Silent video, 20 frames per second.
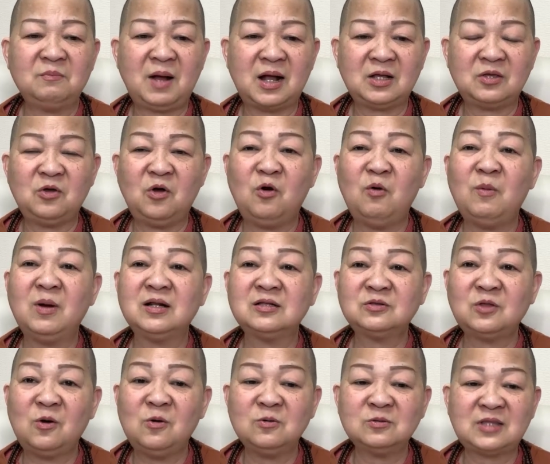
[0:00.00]
Mặc dù mình
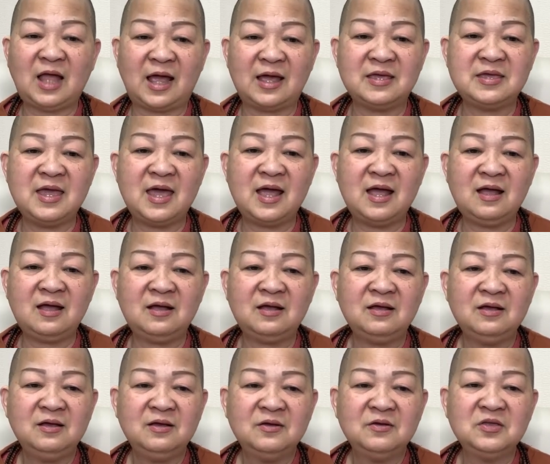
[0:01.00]
tu tại gia
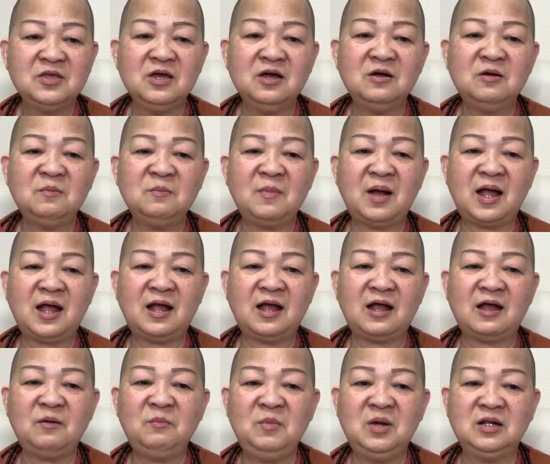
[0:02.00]
nhưng mà
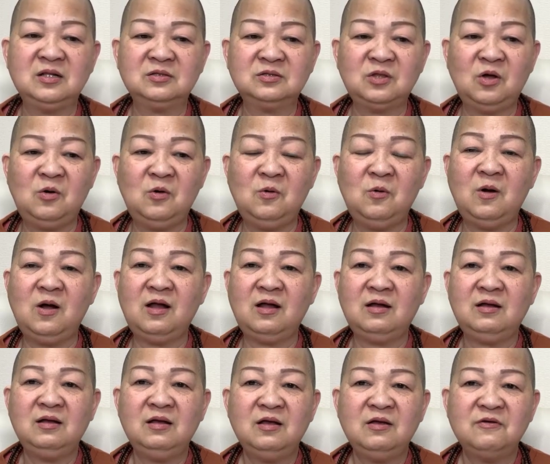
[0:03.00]
hả mình tu
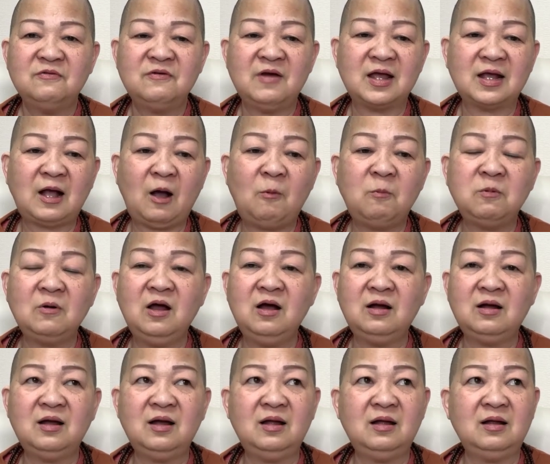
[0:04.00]
á về công
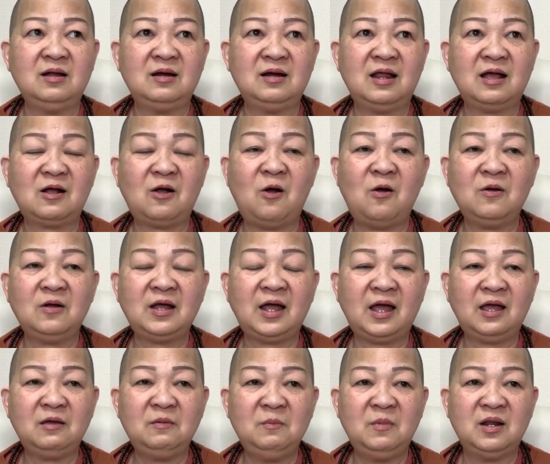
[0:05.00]
đức á, là con
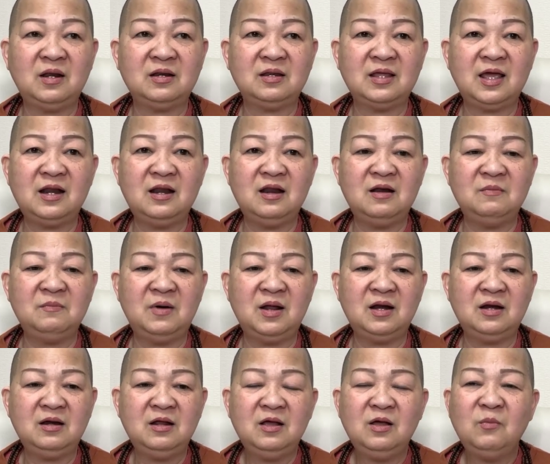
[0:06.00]
cái mình, gia đình
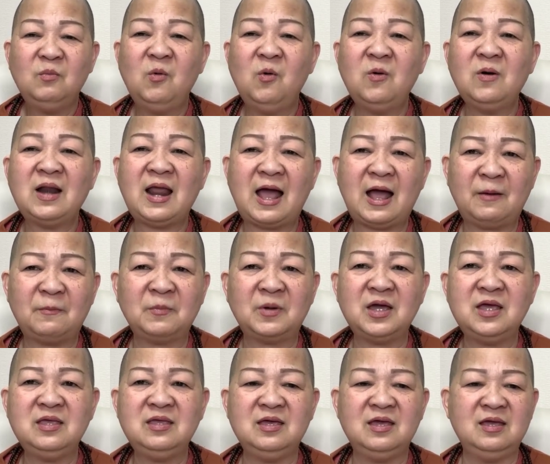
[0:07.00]
mình muốn làm
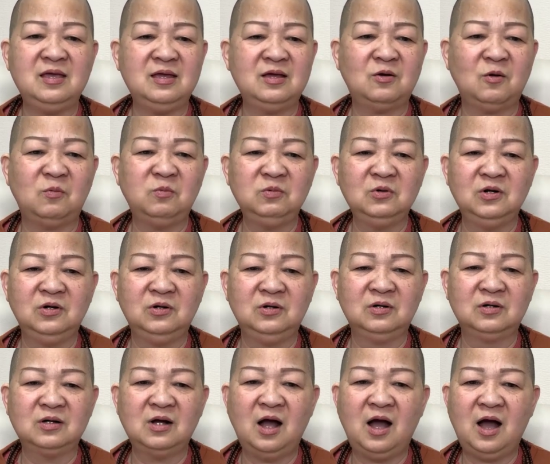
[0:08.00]
cái gì cũng
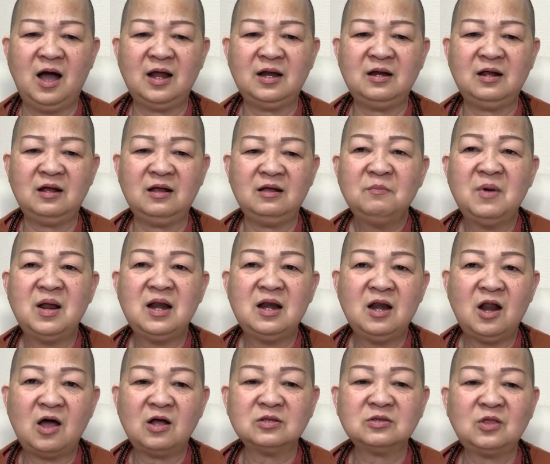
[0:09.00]
được hết á. Mình
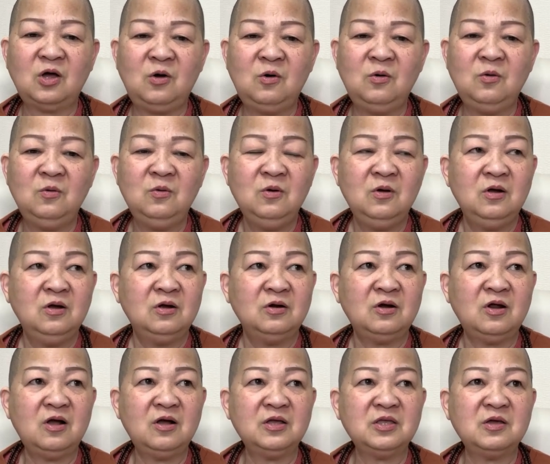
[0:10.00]
lo tu
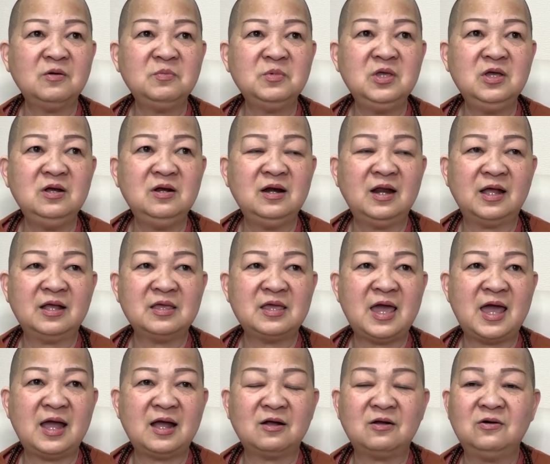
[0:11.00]
nó giống như là
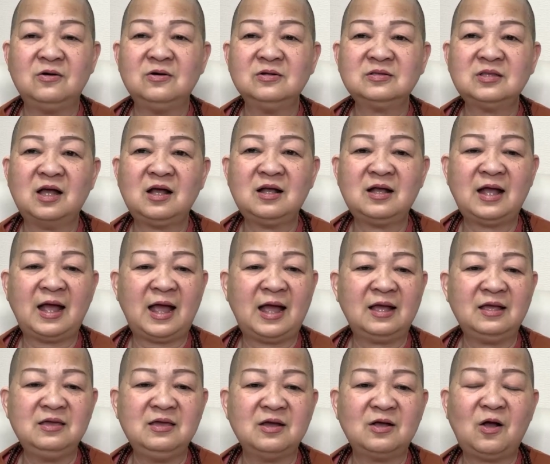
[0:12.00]
nhà cửa tất
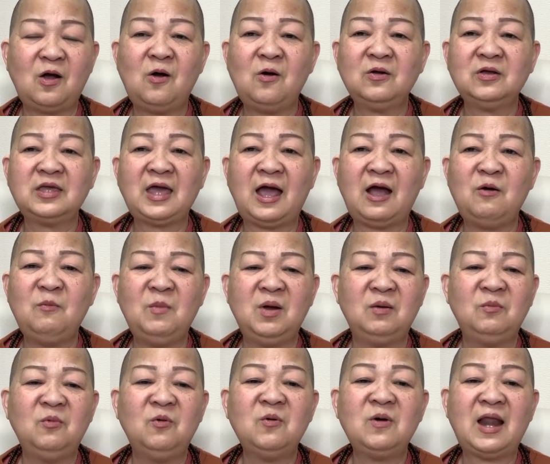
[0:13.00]
cả, vì con cháu
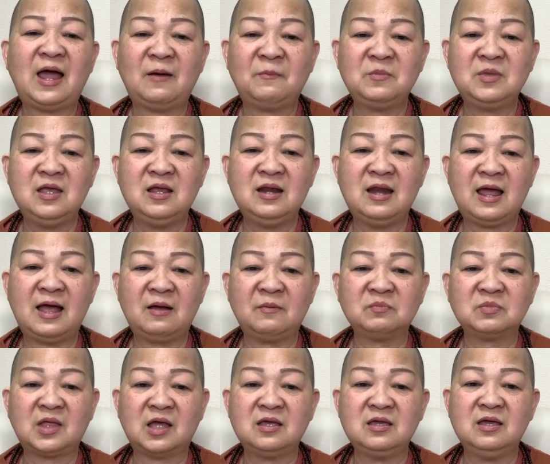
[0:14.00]
mình muốn làm gì
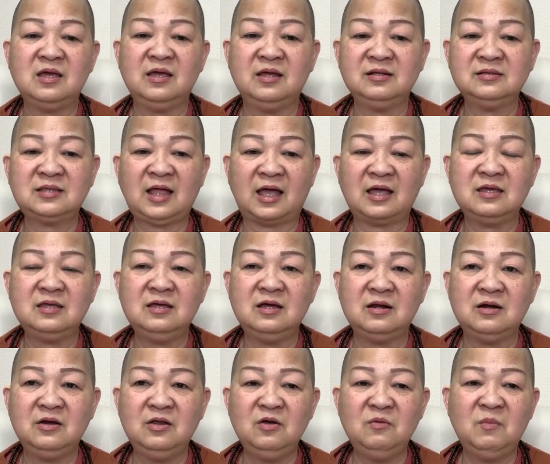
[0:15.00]
làm. Tại vì hiện tại giờ
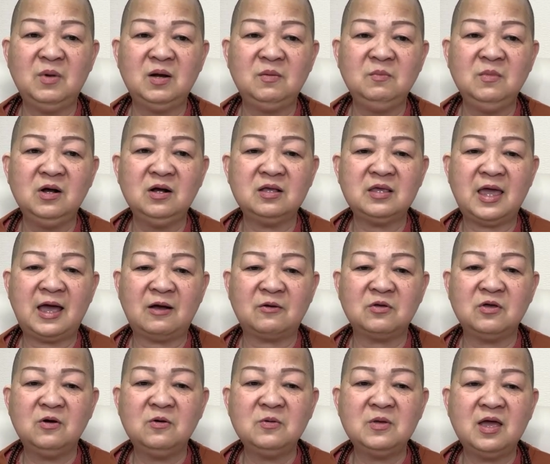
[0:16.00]
nếu mình bước vào
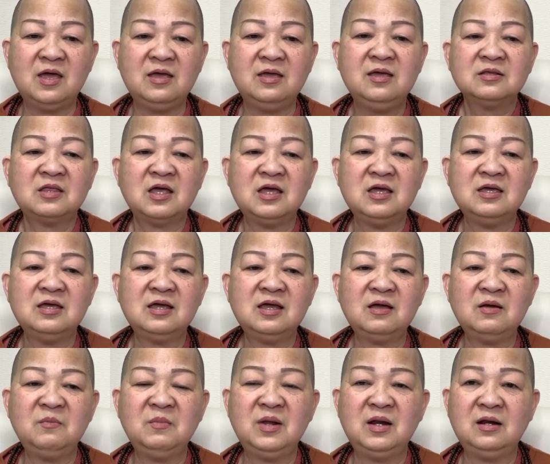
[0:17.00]
vô vi thì
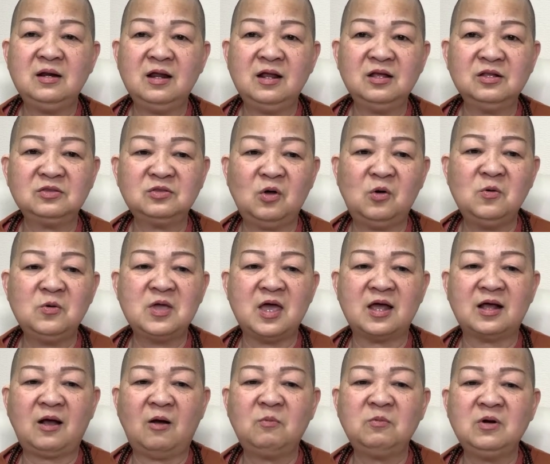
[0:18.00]
á, mình á, tu về
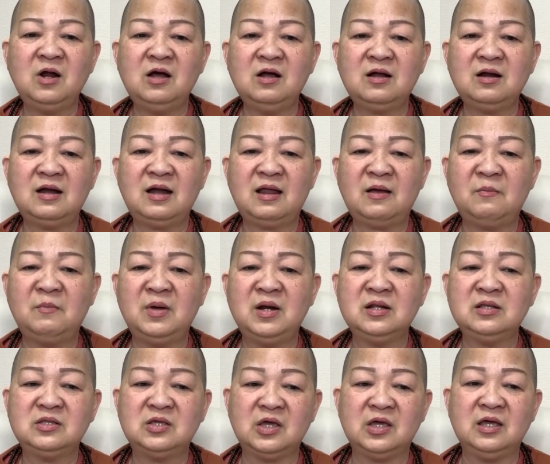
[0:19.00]
công đức là
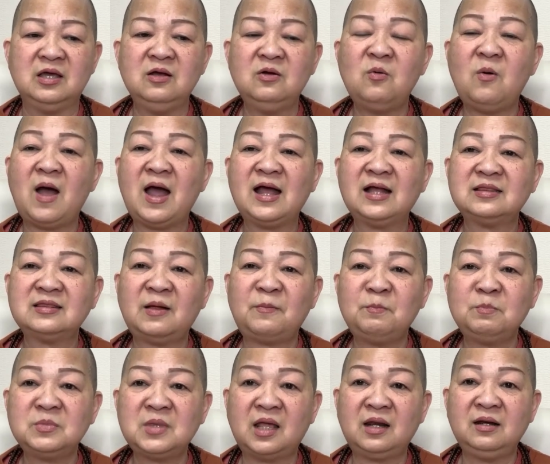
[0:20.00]
mình chuyển hóa
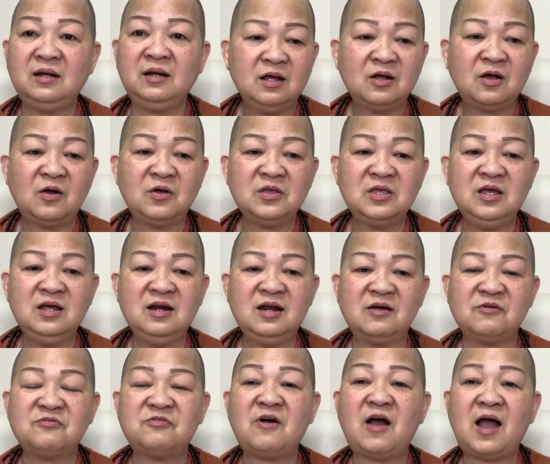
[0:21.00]
tâm tánh, coi như
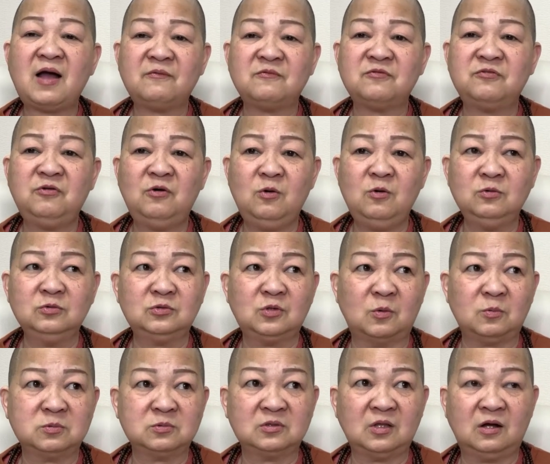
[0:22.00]
là phàm phu
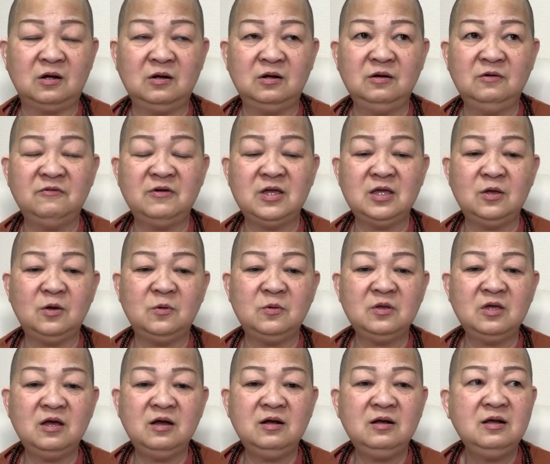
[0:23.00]
tục tử. Ví dụ
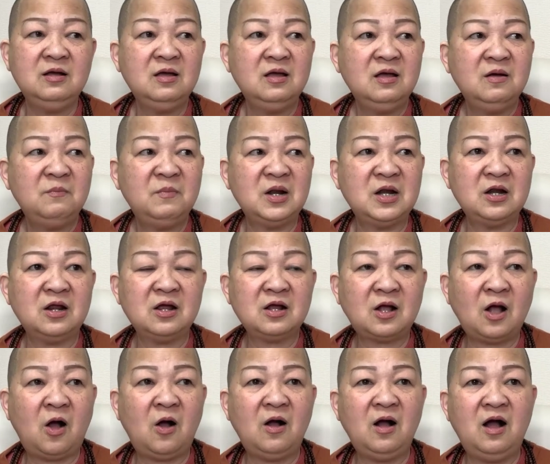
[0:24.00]
như mình nói
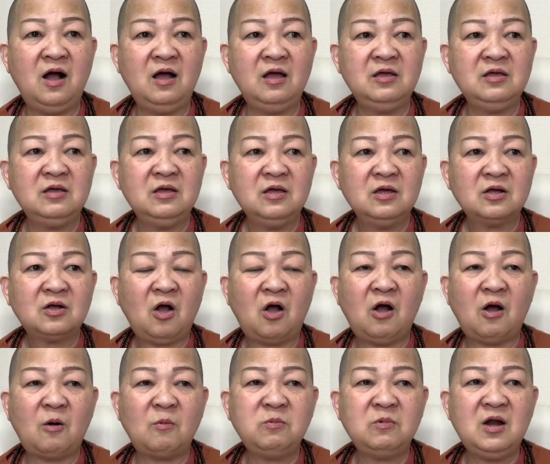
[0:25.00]
con ơi,
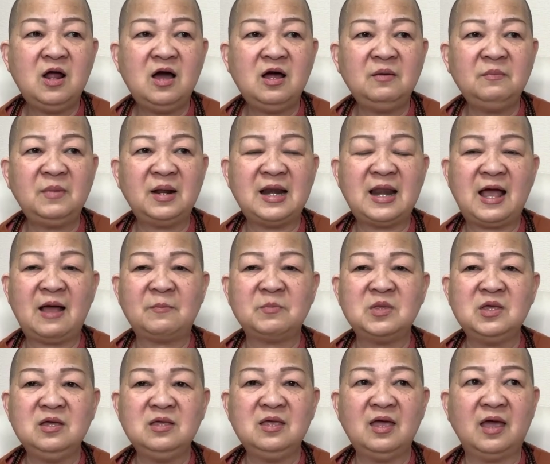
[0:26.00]
con không nên mà làm
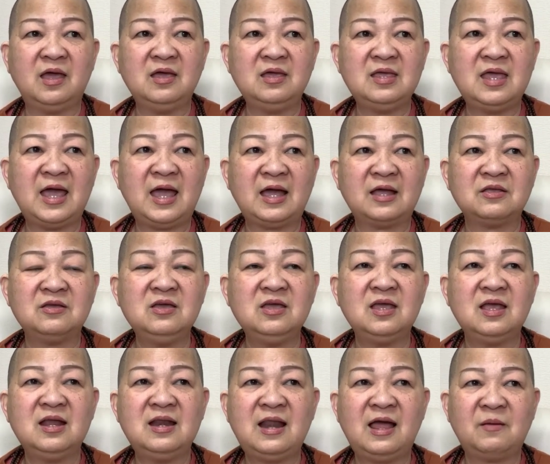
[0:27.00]
như vậy, nhà như
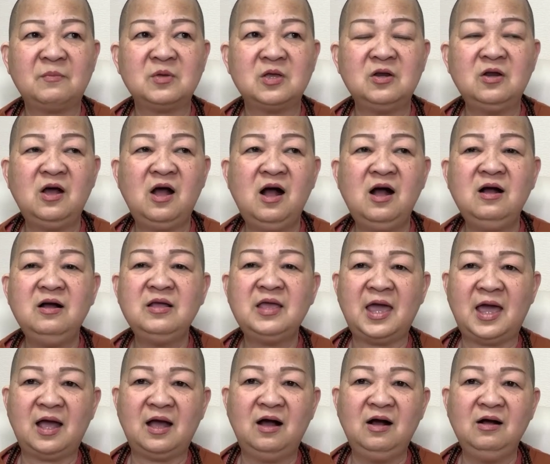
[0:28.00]
vậy làm vậy nó hư
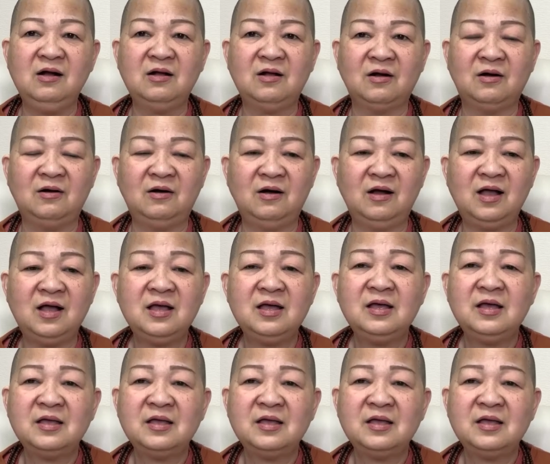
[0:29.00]
nhà hư cửa.